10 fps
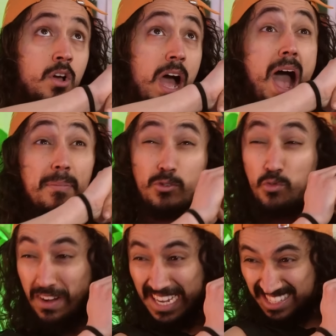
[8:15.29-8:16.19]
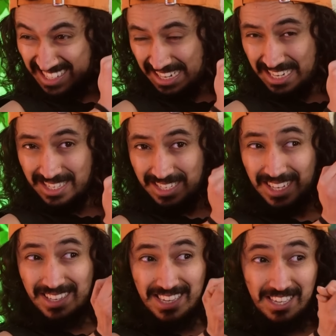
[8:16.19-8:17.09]
Aber du weißt
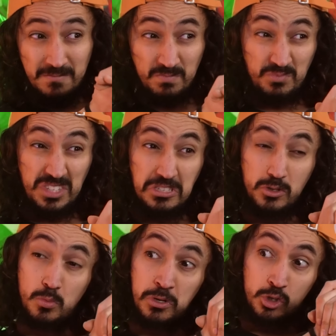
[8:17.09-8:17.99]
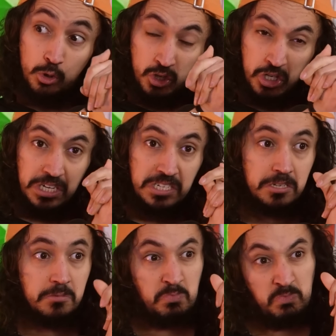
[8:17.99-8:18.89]
gleichzeitig, dass Thomas
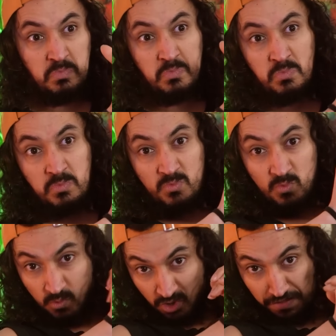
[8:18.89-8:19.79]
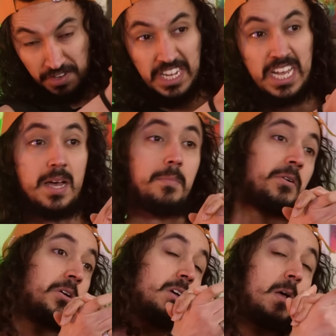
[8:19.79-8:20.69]
Gottschalk, Stefan Raab
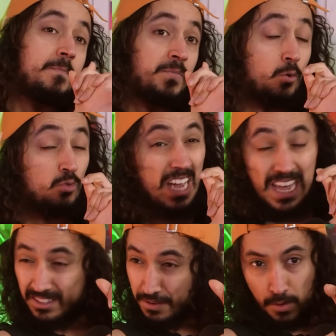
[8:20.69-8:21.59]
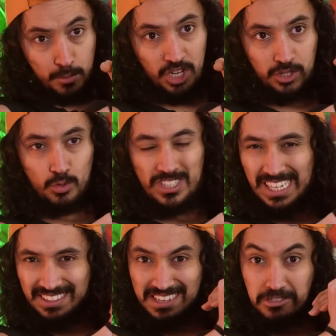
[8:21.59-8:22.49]
und alle TV-Moderatoren, die
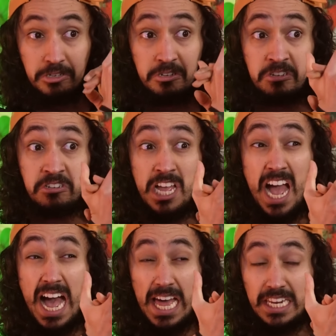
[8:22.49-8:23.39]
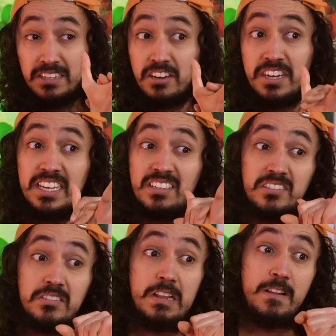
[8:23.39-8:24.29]
gerade da sind, alle in den
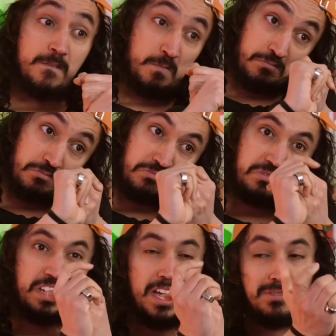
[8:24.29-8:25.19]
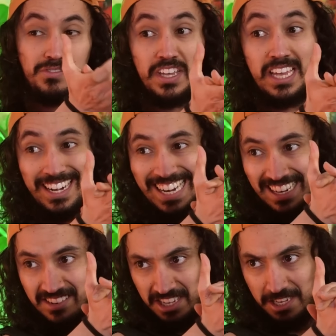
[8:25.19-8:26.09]
nächsten drei bis vier Jahren in
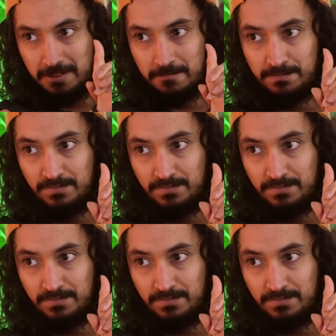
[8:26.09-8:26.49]
Rente gehen.